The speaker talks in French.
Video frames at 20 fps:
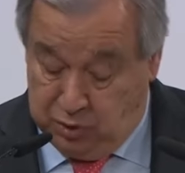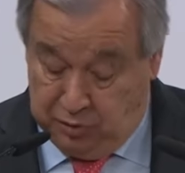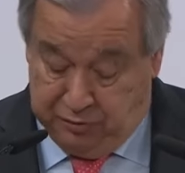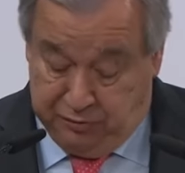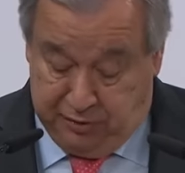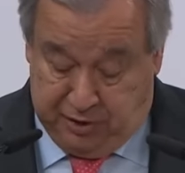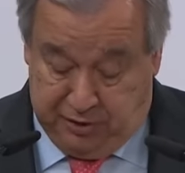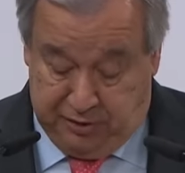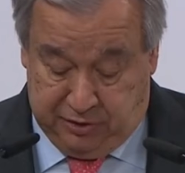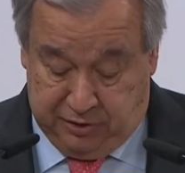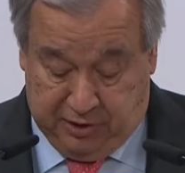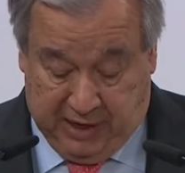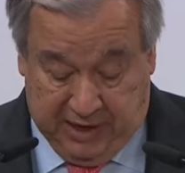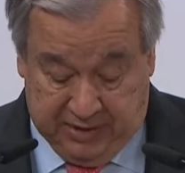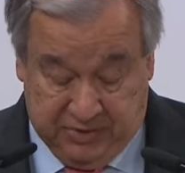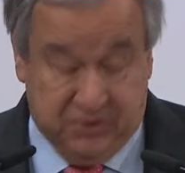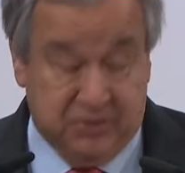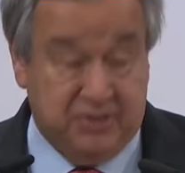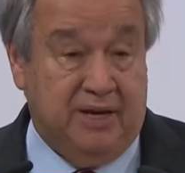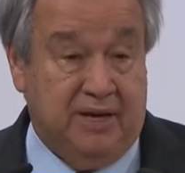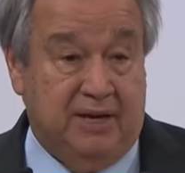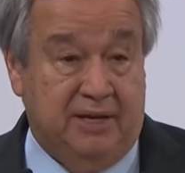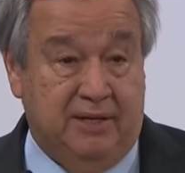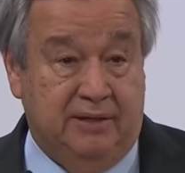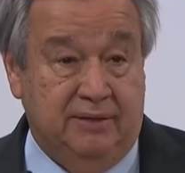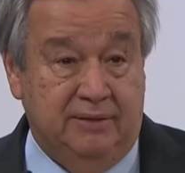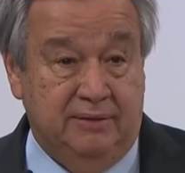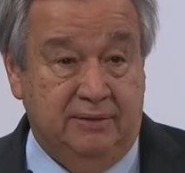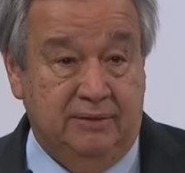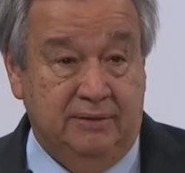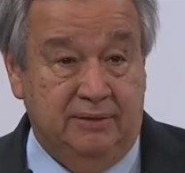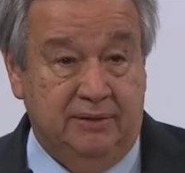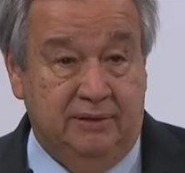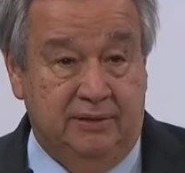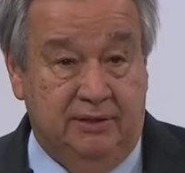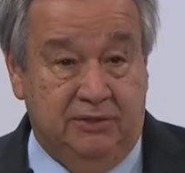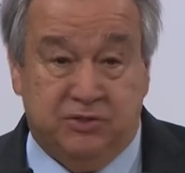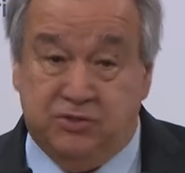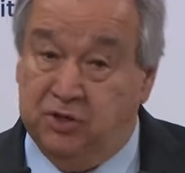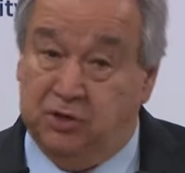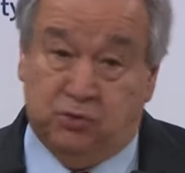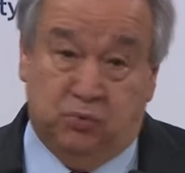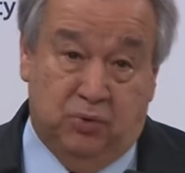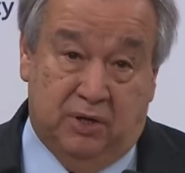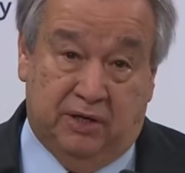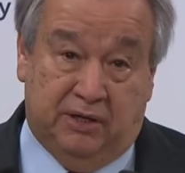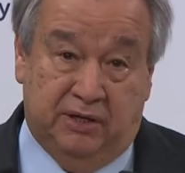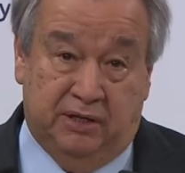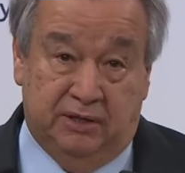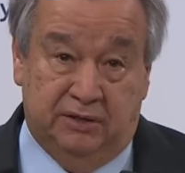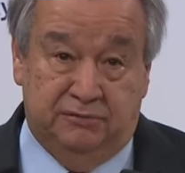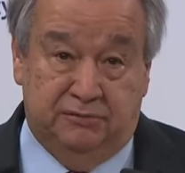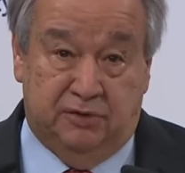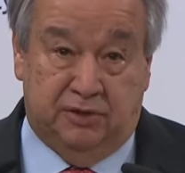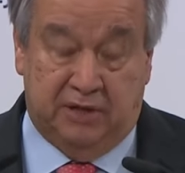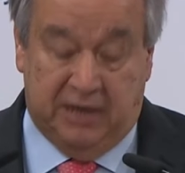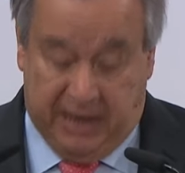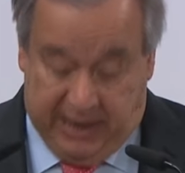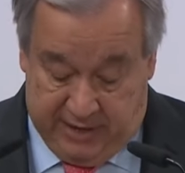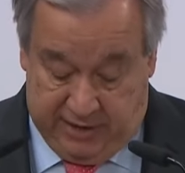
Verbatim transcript: Notre monde fait face à des défis existentiels.